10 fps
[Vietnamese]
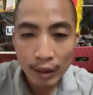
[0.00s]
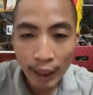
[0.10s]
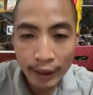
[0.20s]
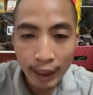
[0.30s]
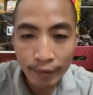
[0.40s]

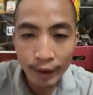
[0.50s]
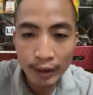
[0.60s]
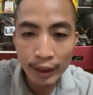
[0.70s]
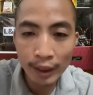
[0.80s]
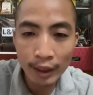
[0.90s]
anh Lập vẫn
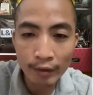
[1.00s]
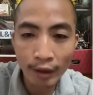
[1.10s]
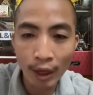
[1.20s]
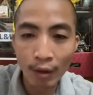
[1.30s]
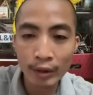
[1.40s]
giải thích
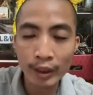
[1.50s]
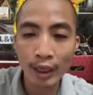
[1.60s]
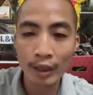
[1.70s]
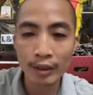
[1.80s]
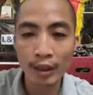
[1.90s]
và hỗ
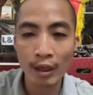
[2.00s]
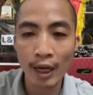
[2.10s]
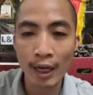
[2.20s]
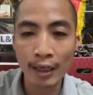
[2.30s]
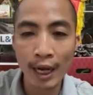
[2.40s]
trợ cho
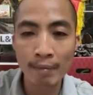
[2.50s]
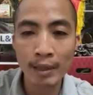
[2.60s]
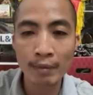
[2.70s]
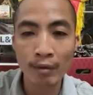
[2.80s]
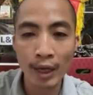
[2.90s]
hãng cam
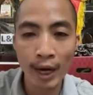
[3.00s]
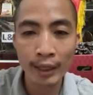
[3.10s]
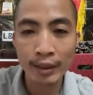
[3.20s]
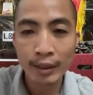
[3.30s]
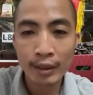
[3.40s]
Hiệp Đồng Nai
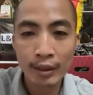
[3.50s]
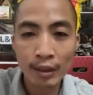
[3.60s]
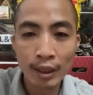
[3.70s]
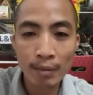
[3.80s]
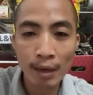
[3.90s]

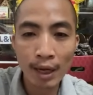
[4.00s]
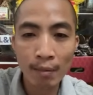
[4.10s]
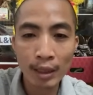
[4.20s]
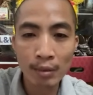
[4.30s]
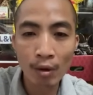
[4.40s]
thế mà
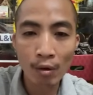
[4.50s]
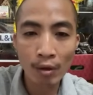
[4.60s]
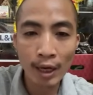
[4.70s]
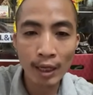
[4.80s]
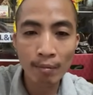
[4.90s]
mấy bố
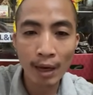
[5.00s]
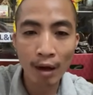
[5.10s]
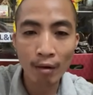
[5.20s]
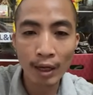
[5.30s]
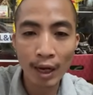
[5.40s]
lại
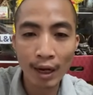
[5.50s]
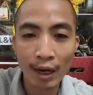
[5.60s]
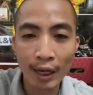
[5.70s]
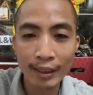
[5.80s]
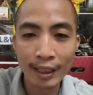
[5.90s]
bảo là
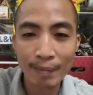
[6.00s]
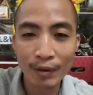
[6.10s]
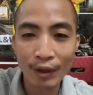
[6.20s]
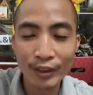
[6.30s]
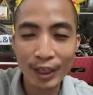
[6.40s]
anh Lập
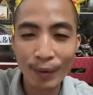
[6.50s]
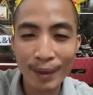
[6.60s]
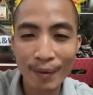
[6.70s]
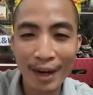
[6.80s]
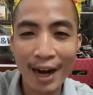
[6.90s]
nói xấu về Hiệp
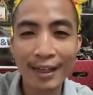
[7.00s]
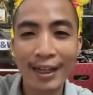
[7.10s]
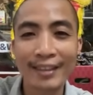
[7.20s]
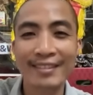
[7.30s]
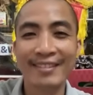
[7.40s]
Đồng Nai
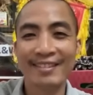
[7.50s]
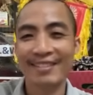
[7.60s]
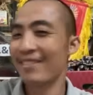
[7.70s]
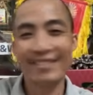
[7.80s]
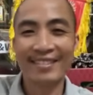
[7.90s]
đấy
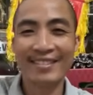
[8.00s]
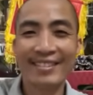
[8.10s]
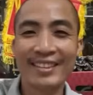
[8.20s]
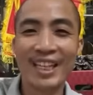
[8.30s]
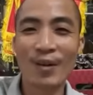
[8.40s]

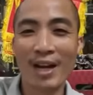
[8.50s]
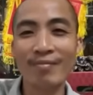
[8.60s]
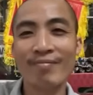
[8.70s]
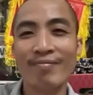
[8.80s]
nhiều lắm